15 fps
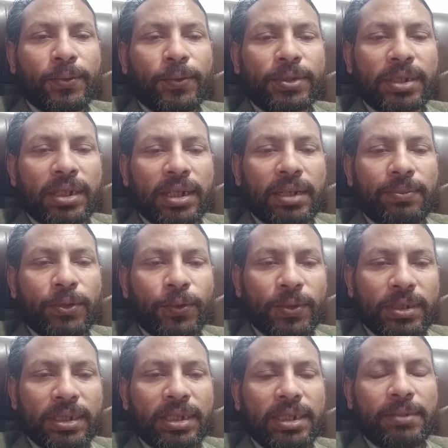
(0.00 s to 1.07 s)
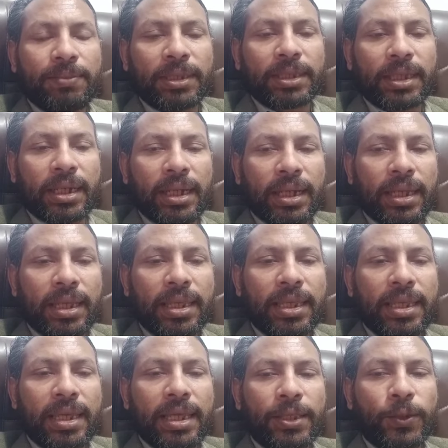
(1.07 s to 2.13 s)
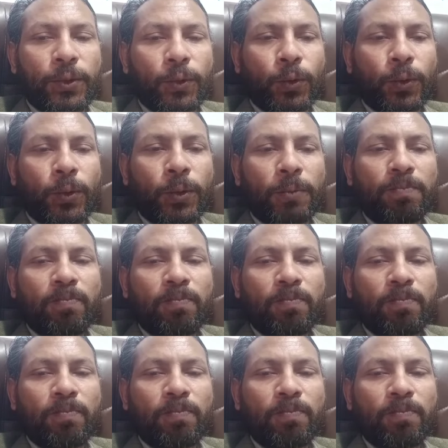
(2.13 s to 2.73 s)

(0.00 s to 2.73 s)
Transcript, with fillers: उस हरामी को ये नहीं पता कि ये जो